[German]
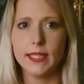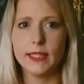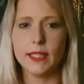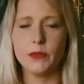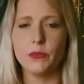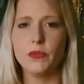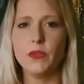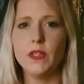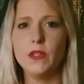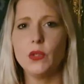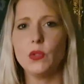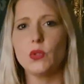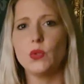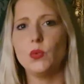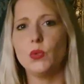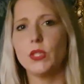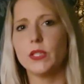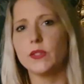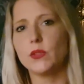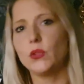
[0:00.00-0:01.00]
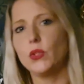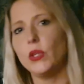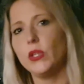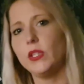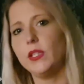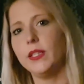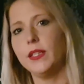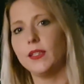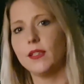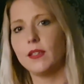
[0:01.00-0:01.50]
dann findest du das
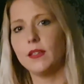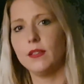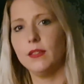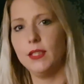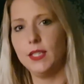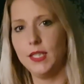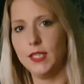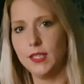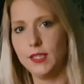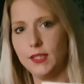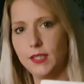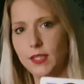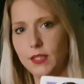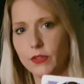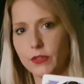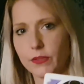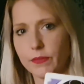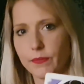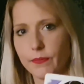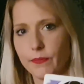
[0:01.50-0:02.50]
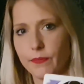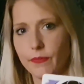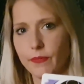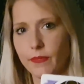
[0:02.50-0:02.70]
Göttliche in dir.